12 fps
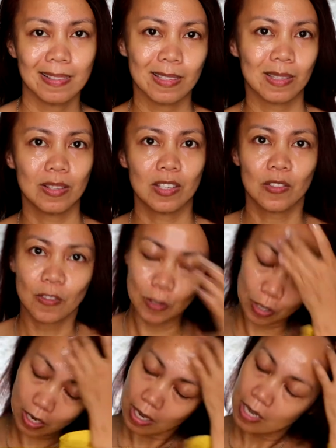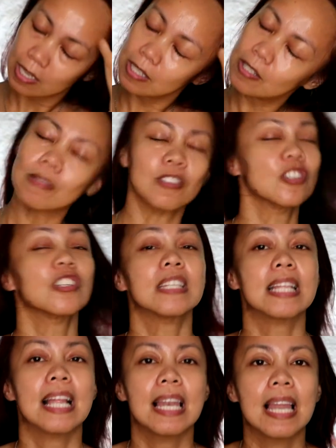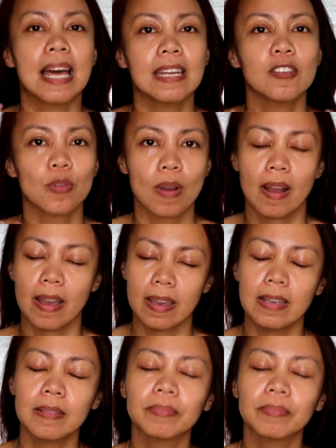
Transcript: So, it's good. So, just let it dry.